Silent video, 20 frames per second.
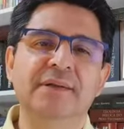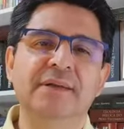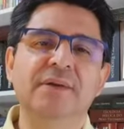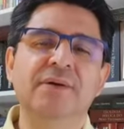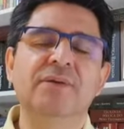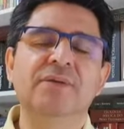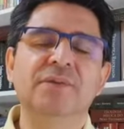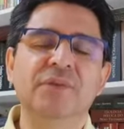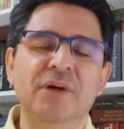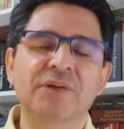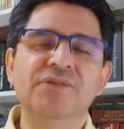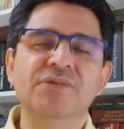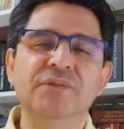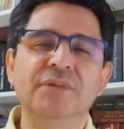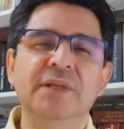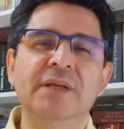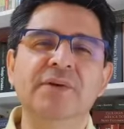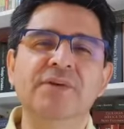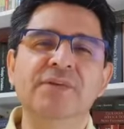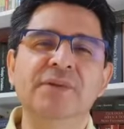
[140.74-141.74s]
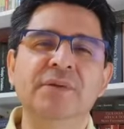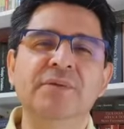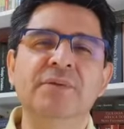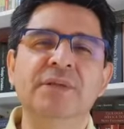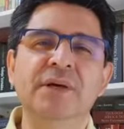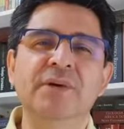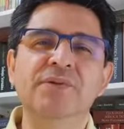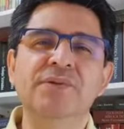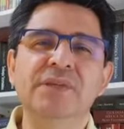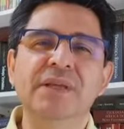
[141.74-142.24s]
O nosso Deus é um
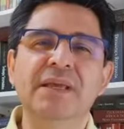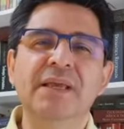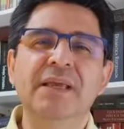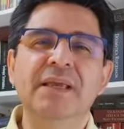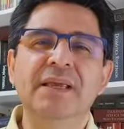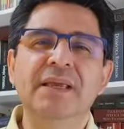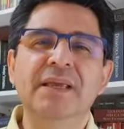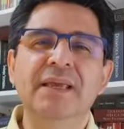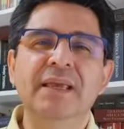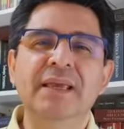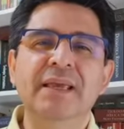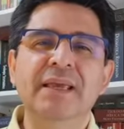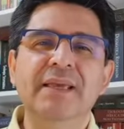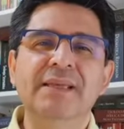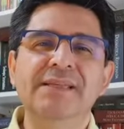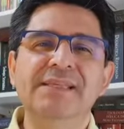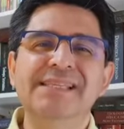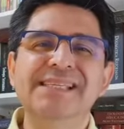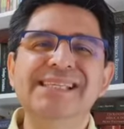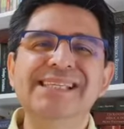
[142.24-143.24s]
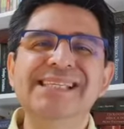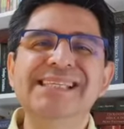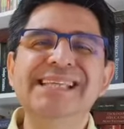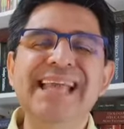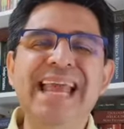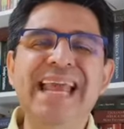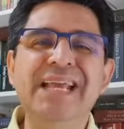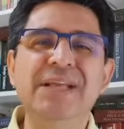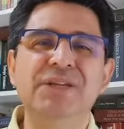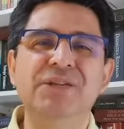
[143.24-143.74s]
Deus que
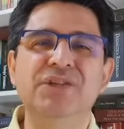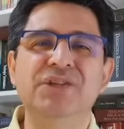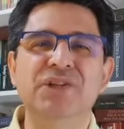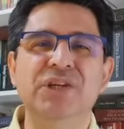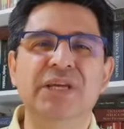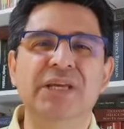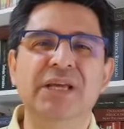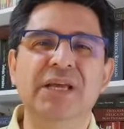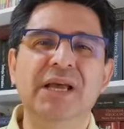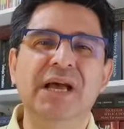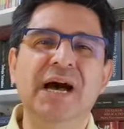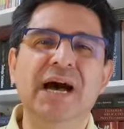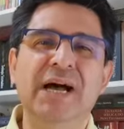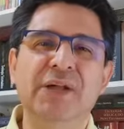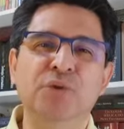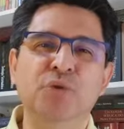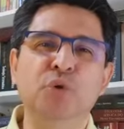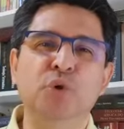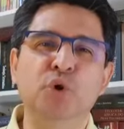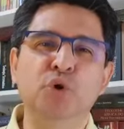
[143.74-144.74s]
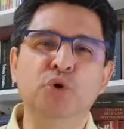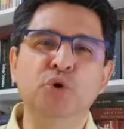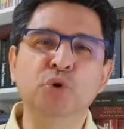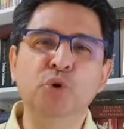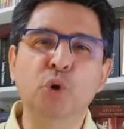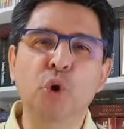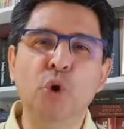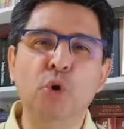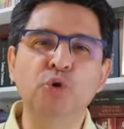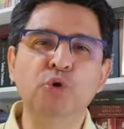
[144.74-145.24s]
sente a dor do
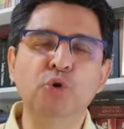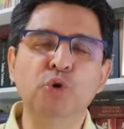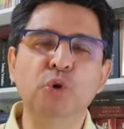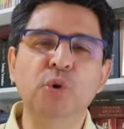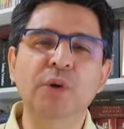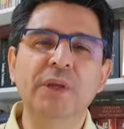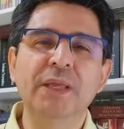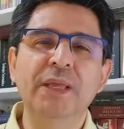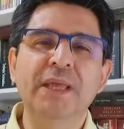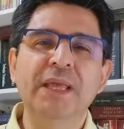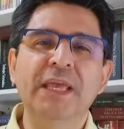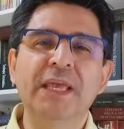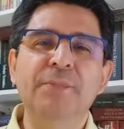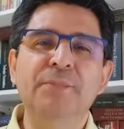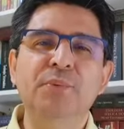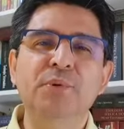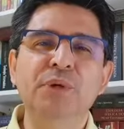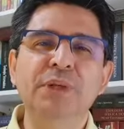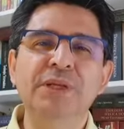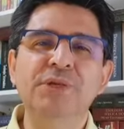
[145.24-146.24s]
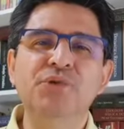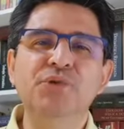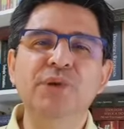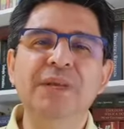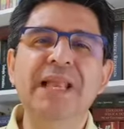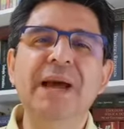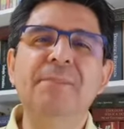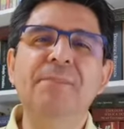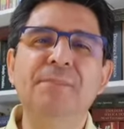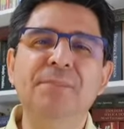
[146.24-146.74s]
outro e por isso
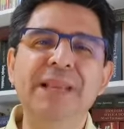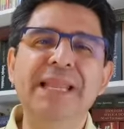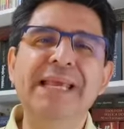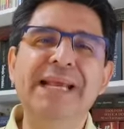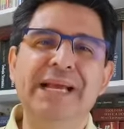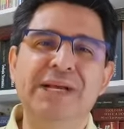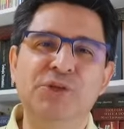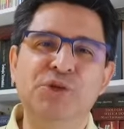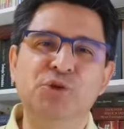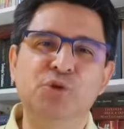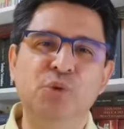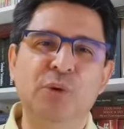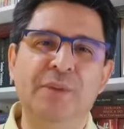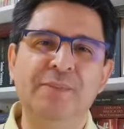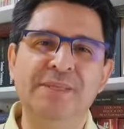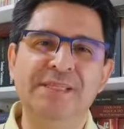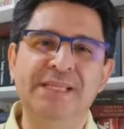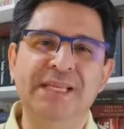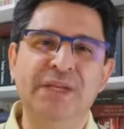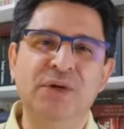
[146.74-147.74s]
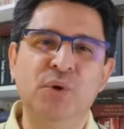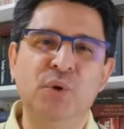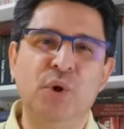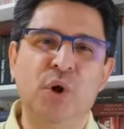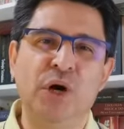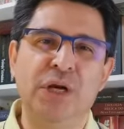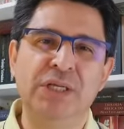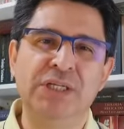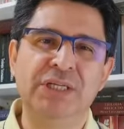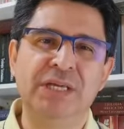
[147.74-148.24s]
ele aplica a sua
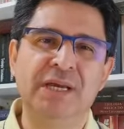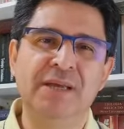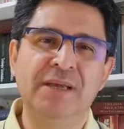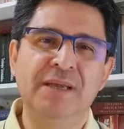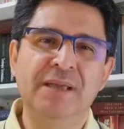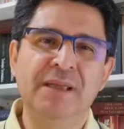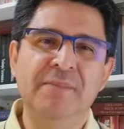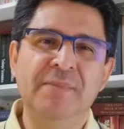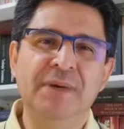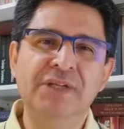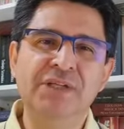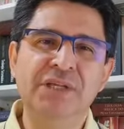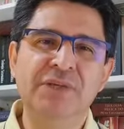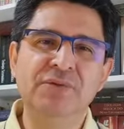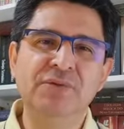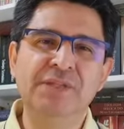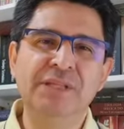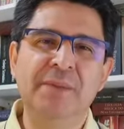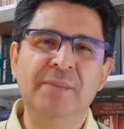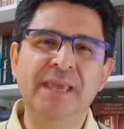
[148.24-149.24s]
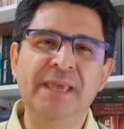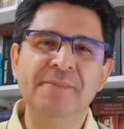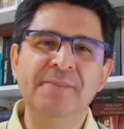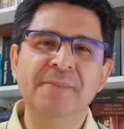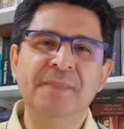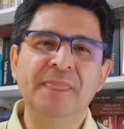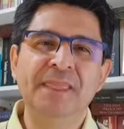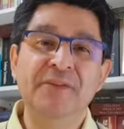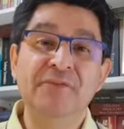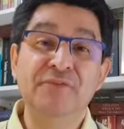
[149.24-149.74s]
misericórdia. Mas Jesus também
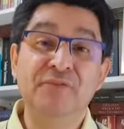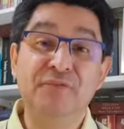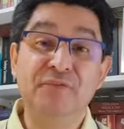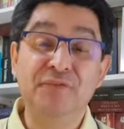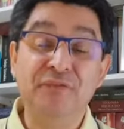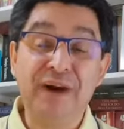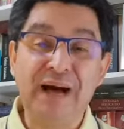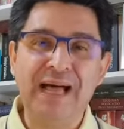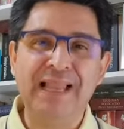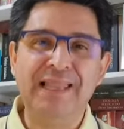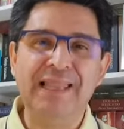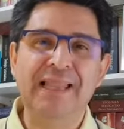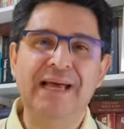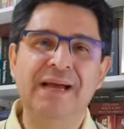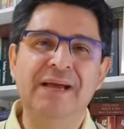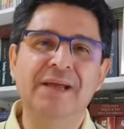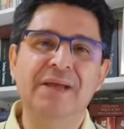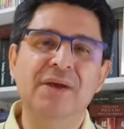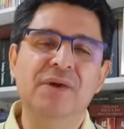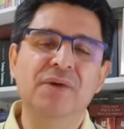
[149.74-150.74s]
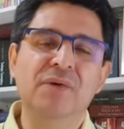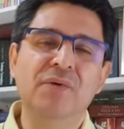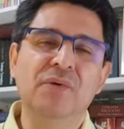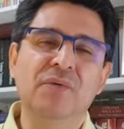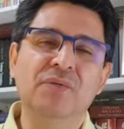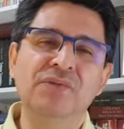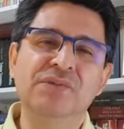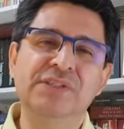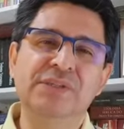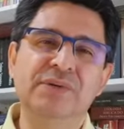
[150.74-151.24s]
fala
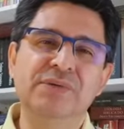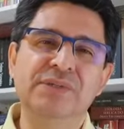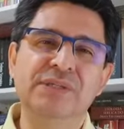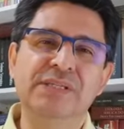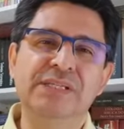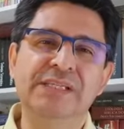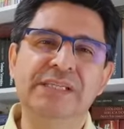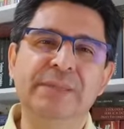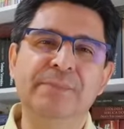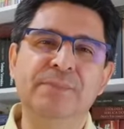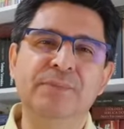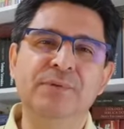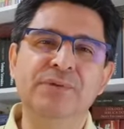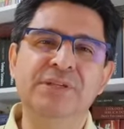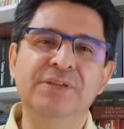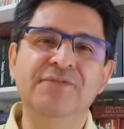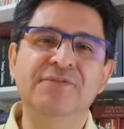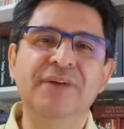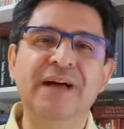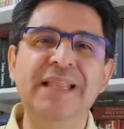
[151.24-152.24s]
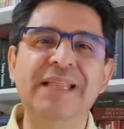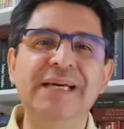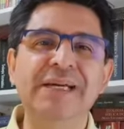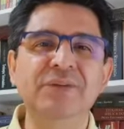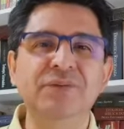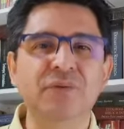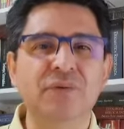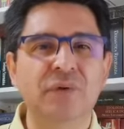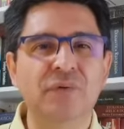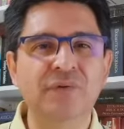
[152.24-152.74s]
com os seus discípulos e
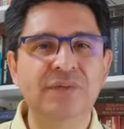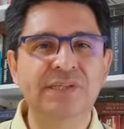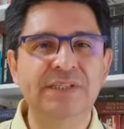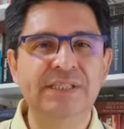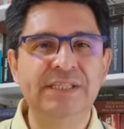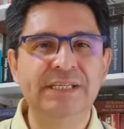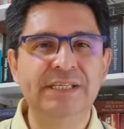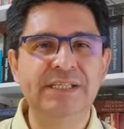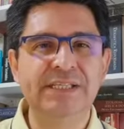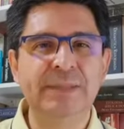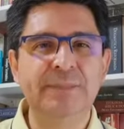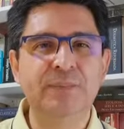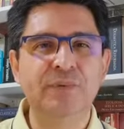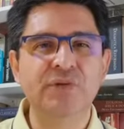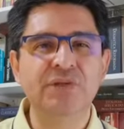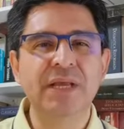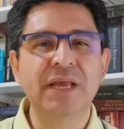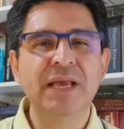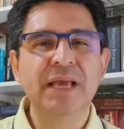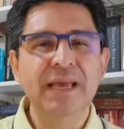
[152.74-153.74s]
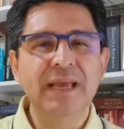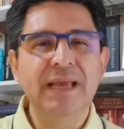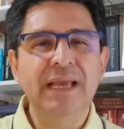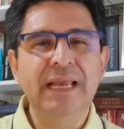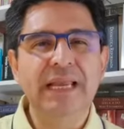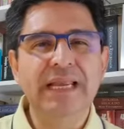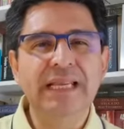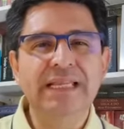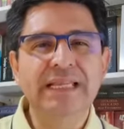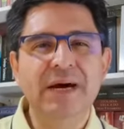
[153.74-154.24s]
falando com os discípulos,
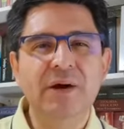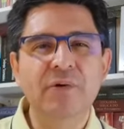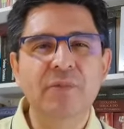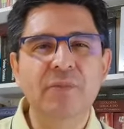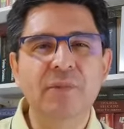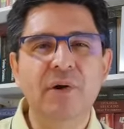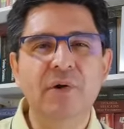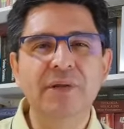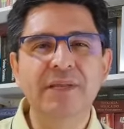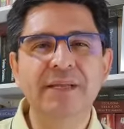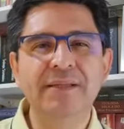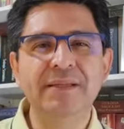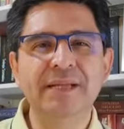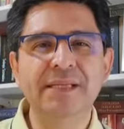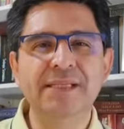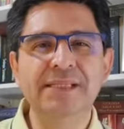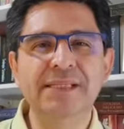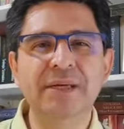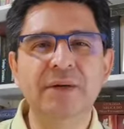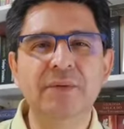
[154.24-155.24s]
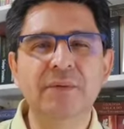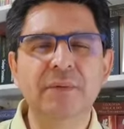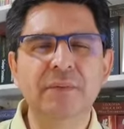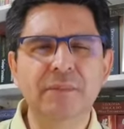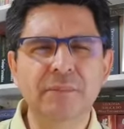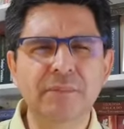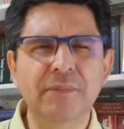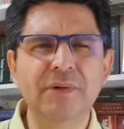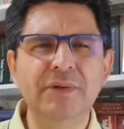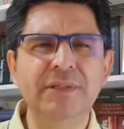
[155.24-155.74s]
ele dá uma orientação
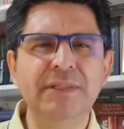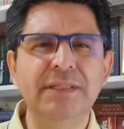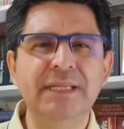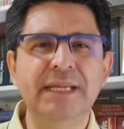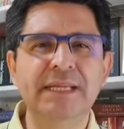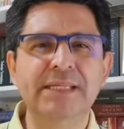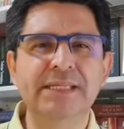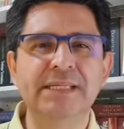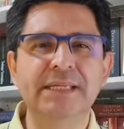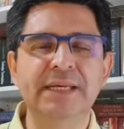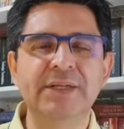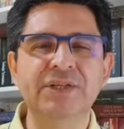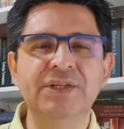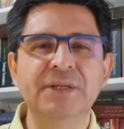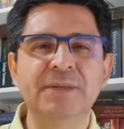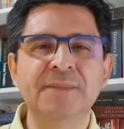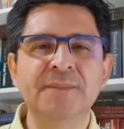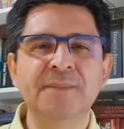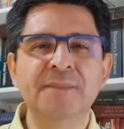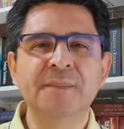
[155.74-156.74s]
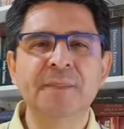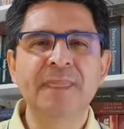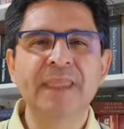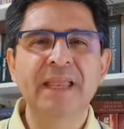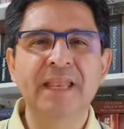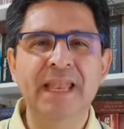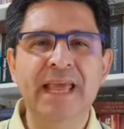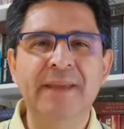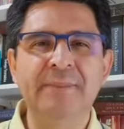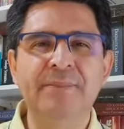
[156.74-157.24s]
muito interessante.
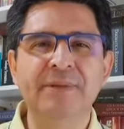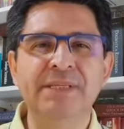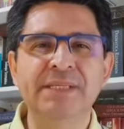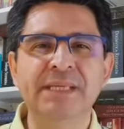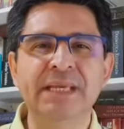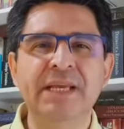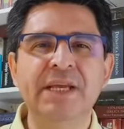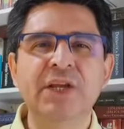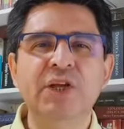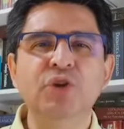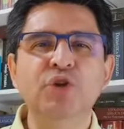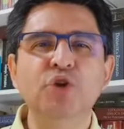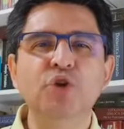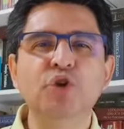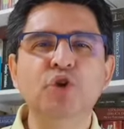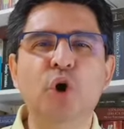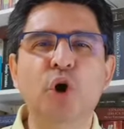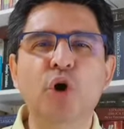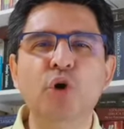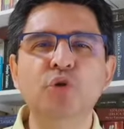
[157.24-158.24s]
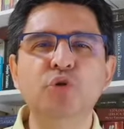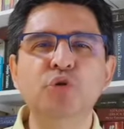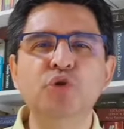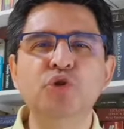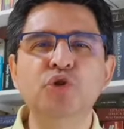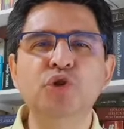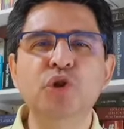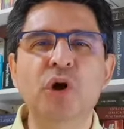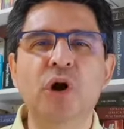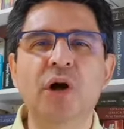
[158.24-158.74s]
Lembre-se,
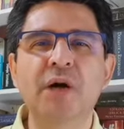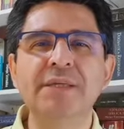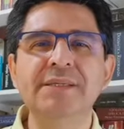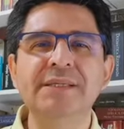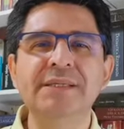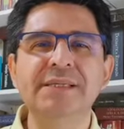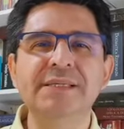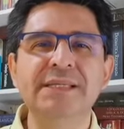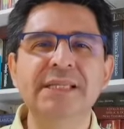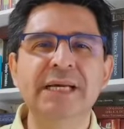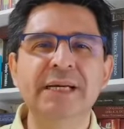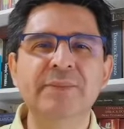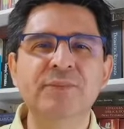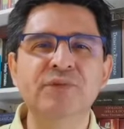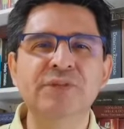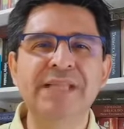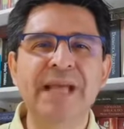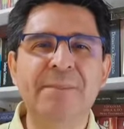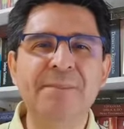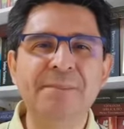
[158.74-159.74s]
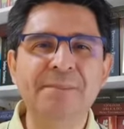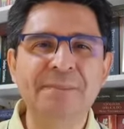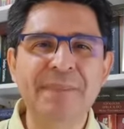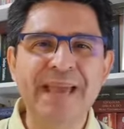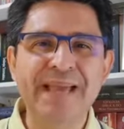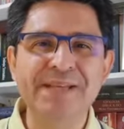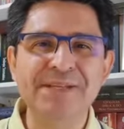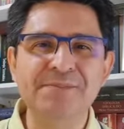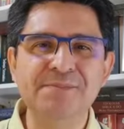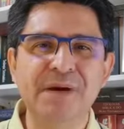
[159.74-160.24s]
todos nós estamos da
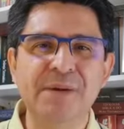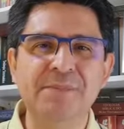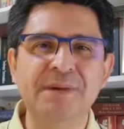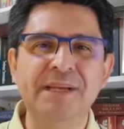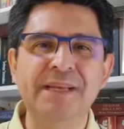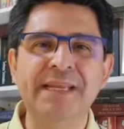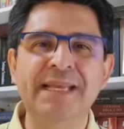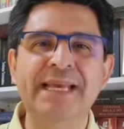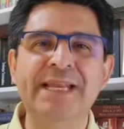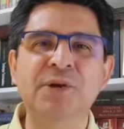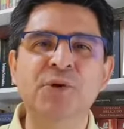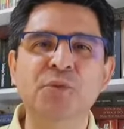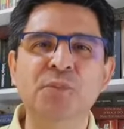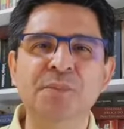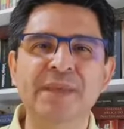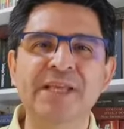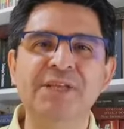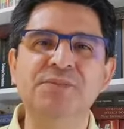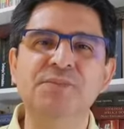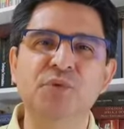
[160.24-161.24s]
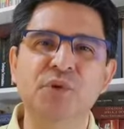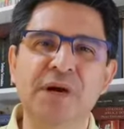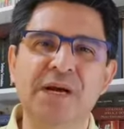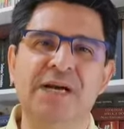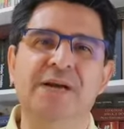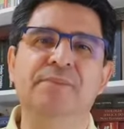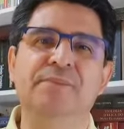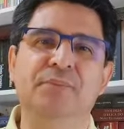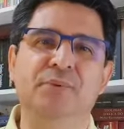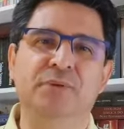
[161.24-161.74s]
mesma maneira no mesmo
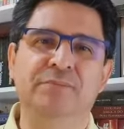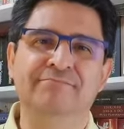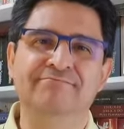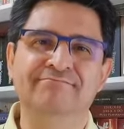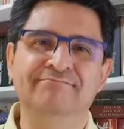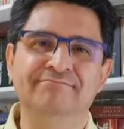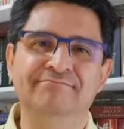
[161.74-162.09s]
campo.